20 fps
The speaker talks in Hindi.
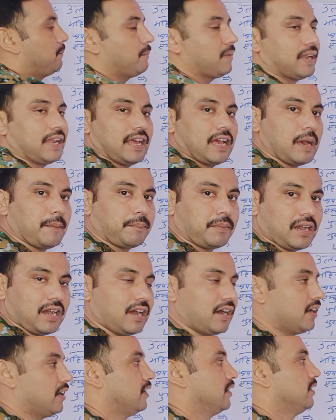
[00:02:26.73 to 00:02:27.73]
नंबर है आपका
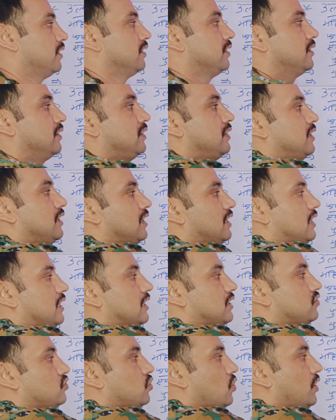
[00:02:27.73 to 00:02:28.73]

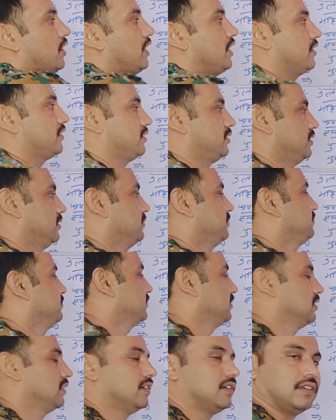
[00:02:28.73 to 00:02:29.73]
एक सौ एक
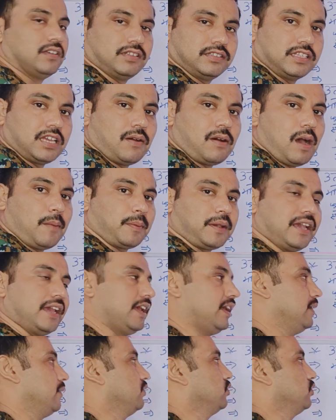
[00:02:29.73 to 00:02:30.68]
जब आपके